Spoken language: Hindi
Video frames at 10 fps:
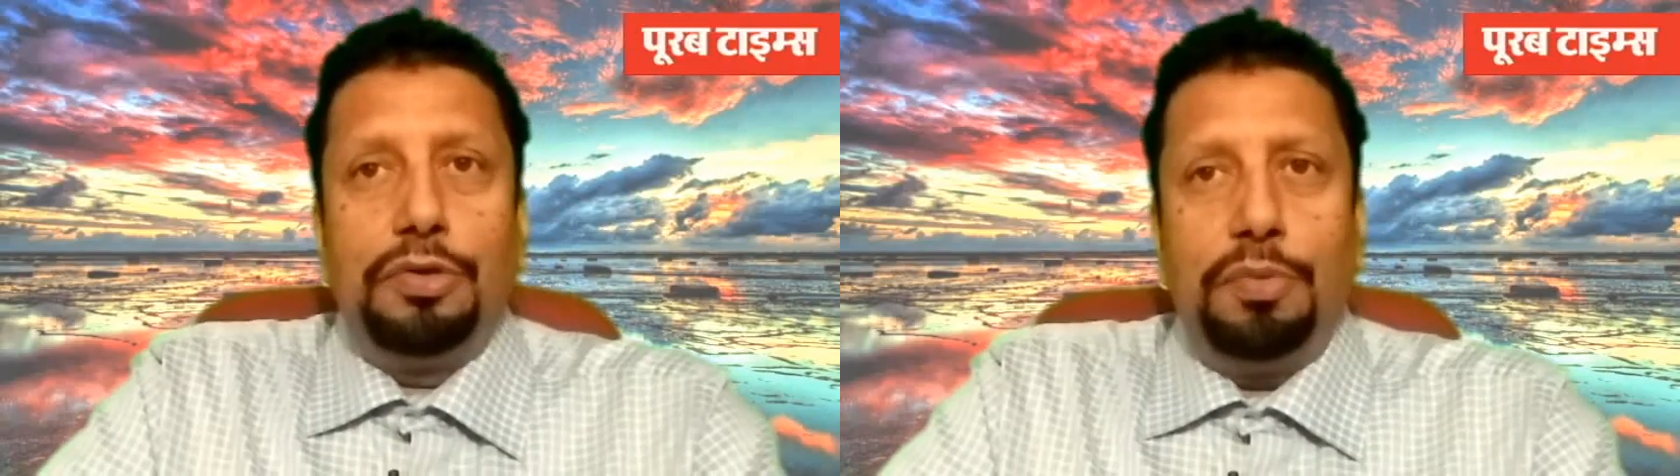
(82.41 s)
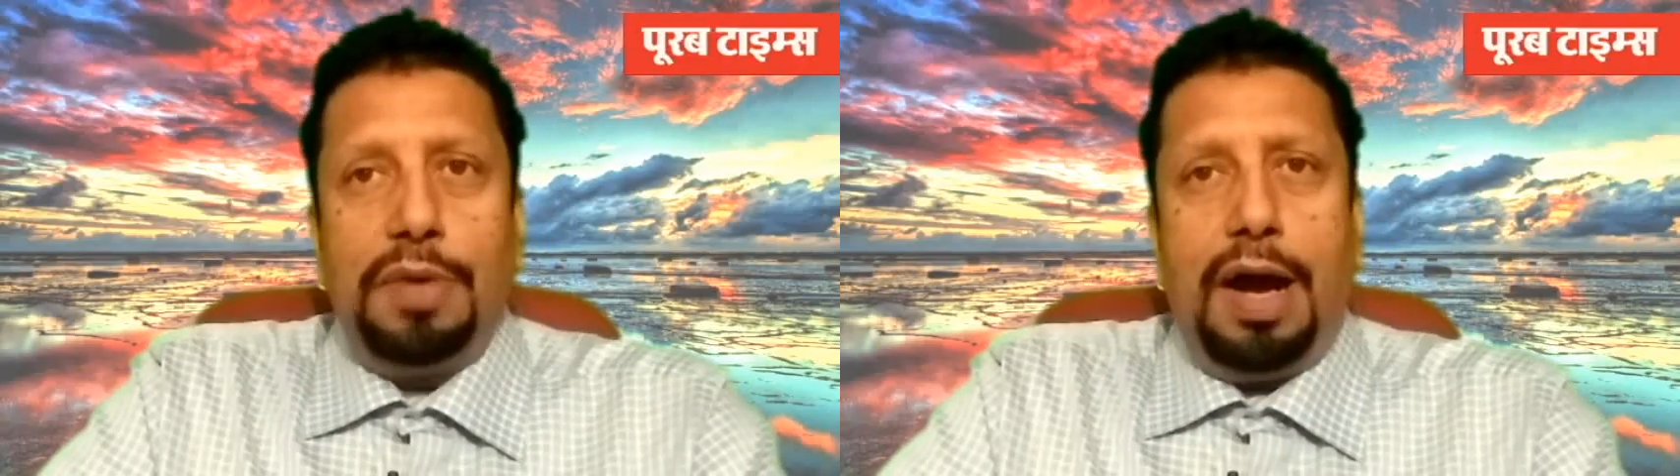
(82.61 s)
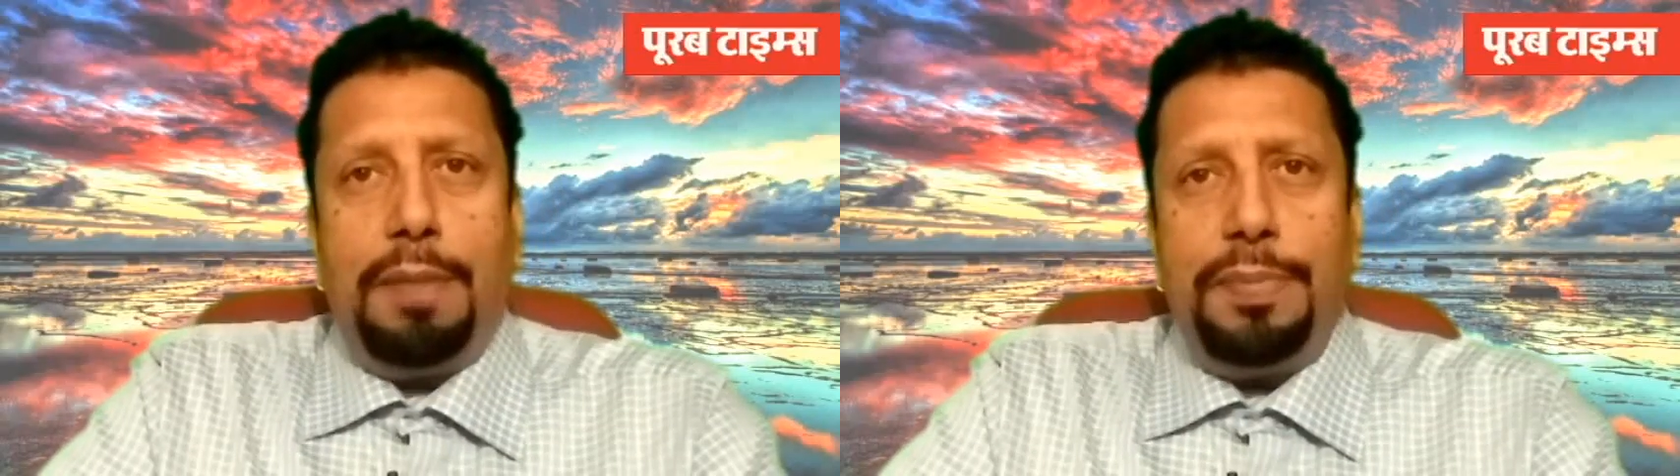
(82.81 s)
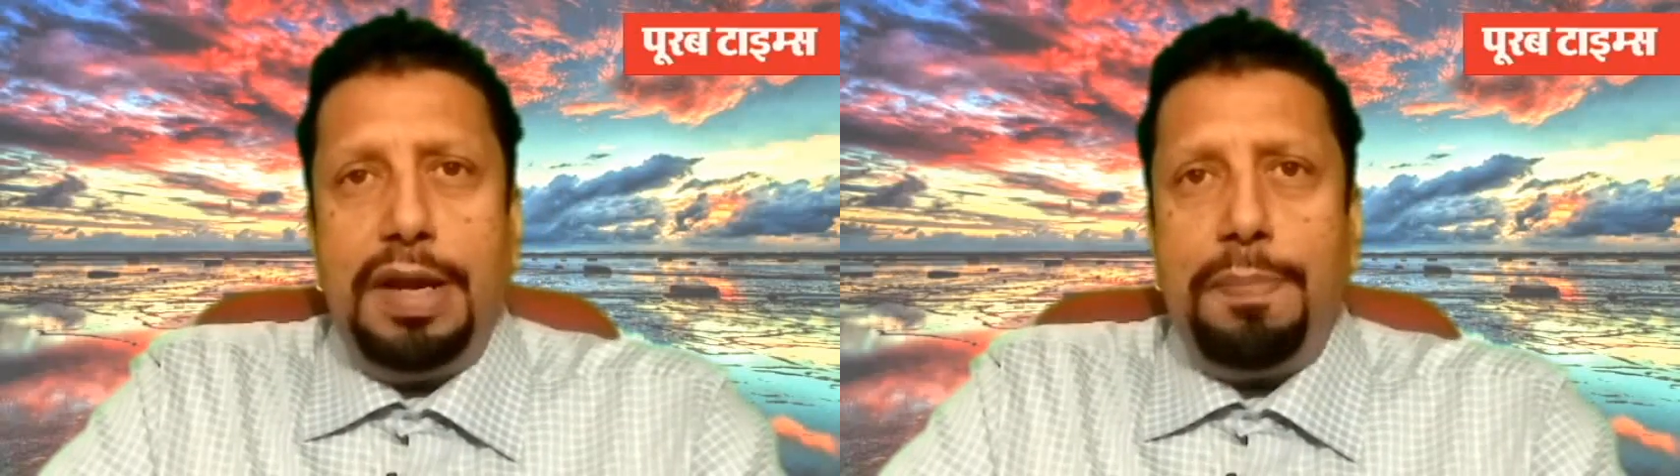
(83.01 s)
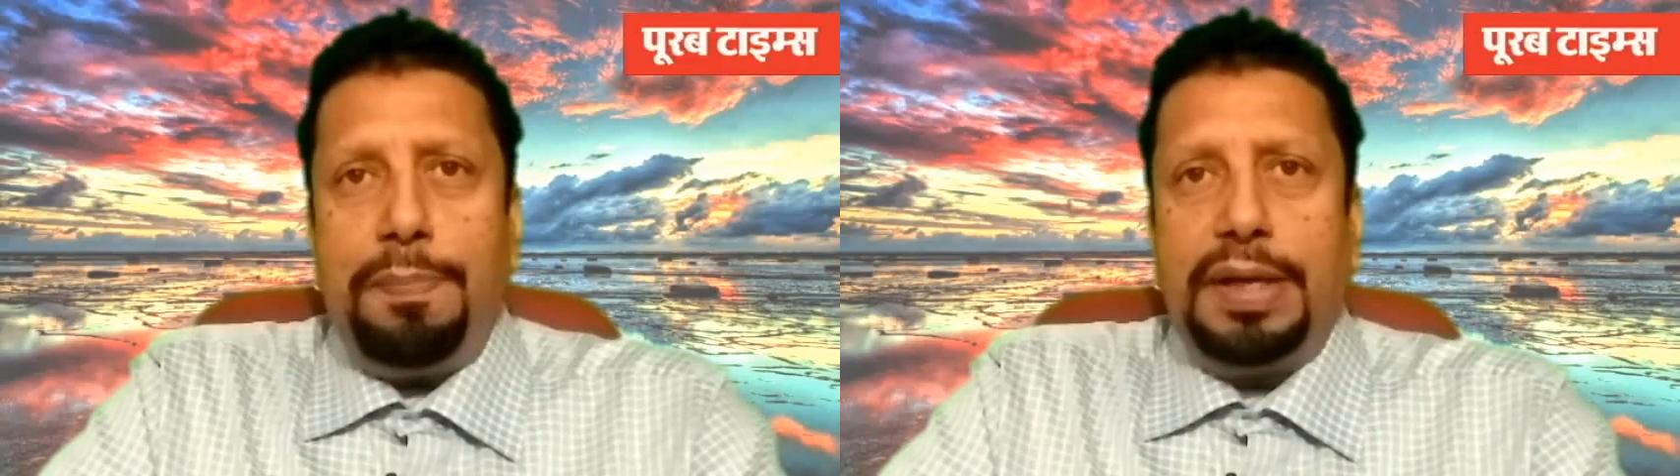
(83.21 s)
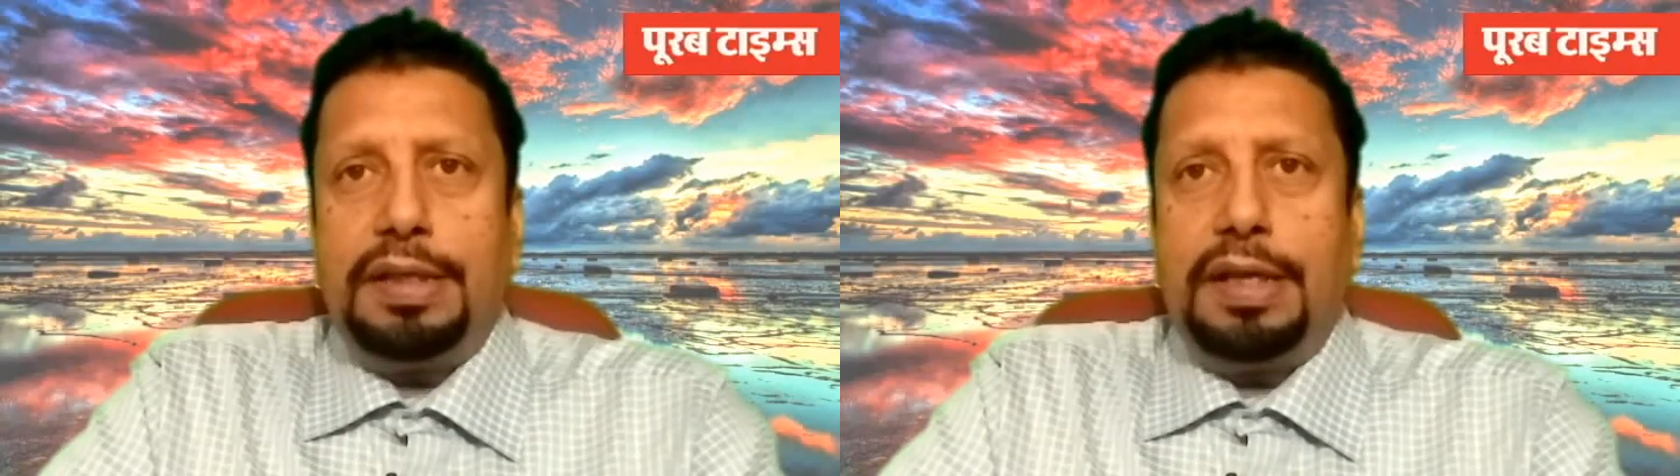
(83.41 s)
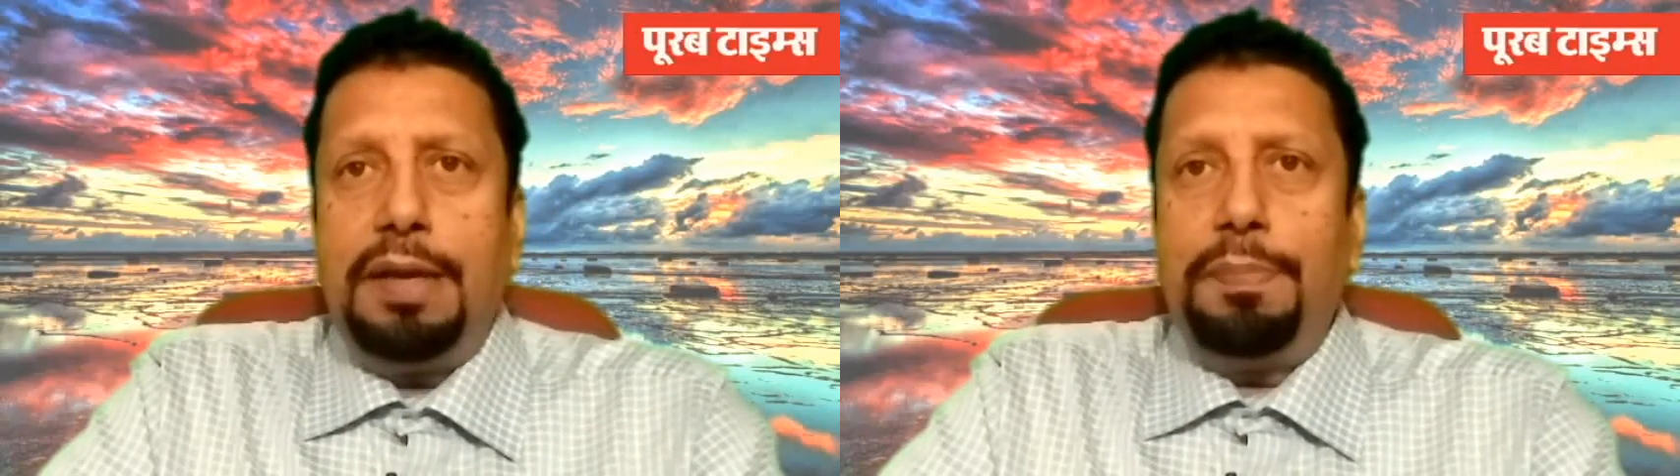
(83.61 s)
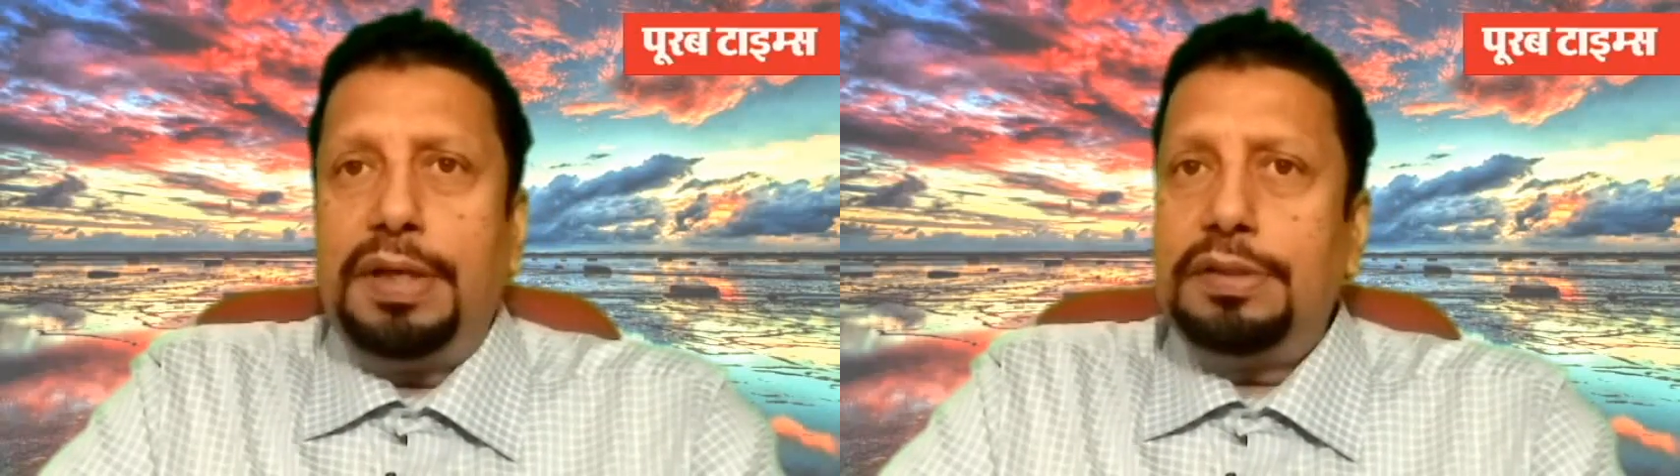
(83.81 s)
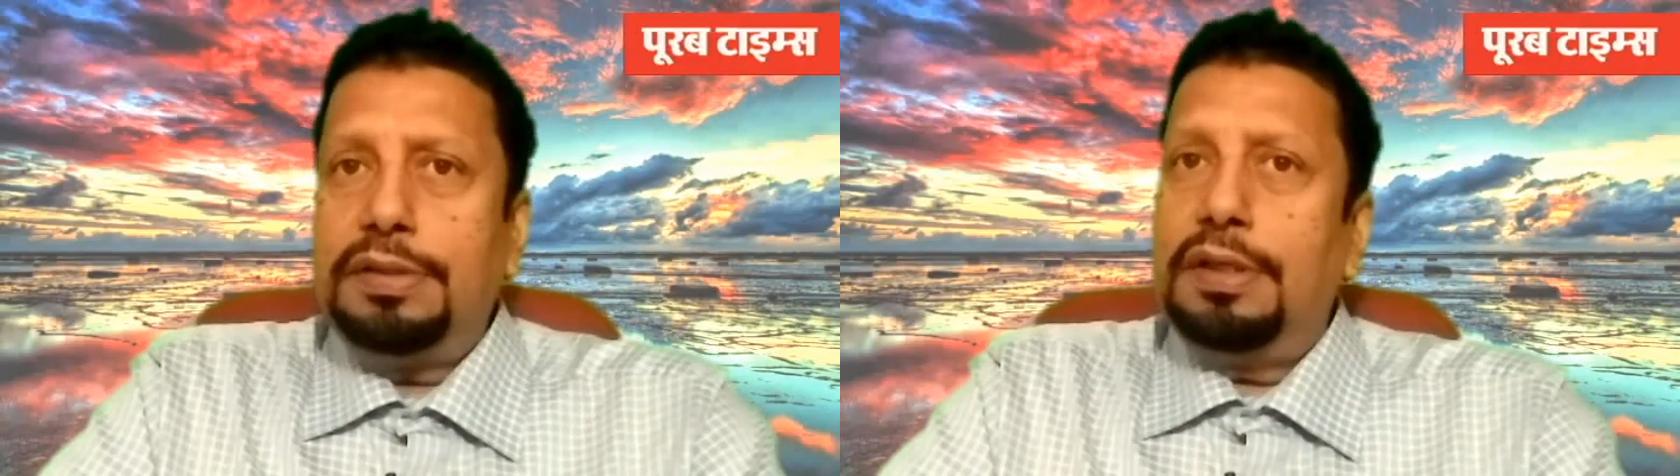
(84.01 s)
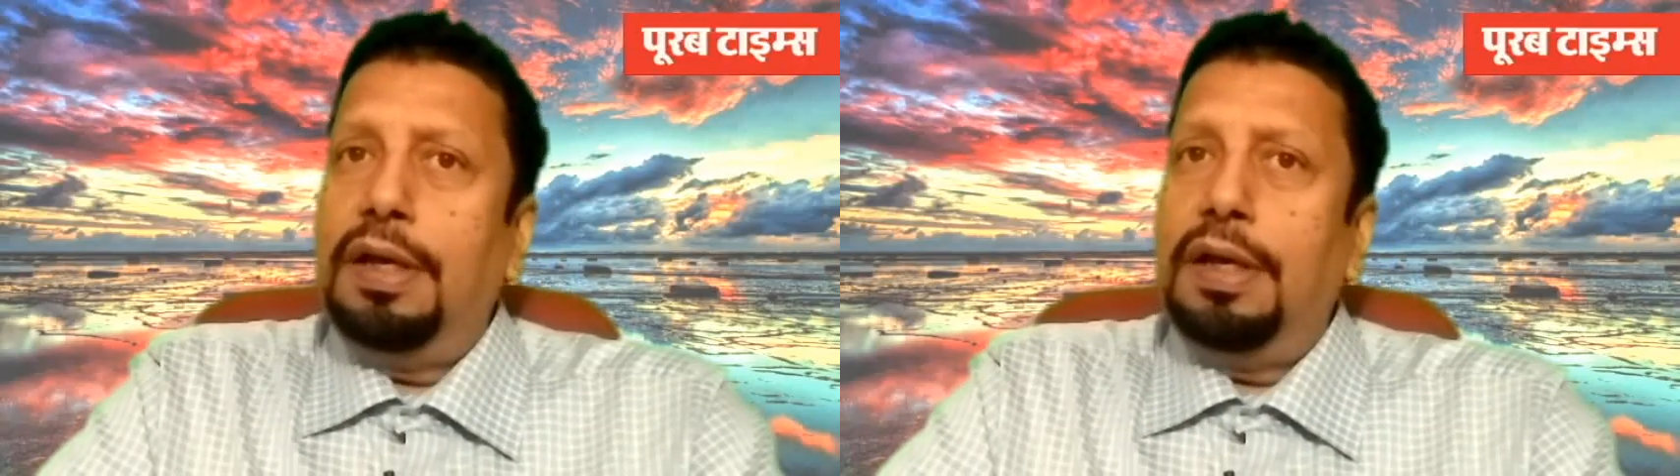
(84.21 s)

तुम अपने पद के बस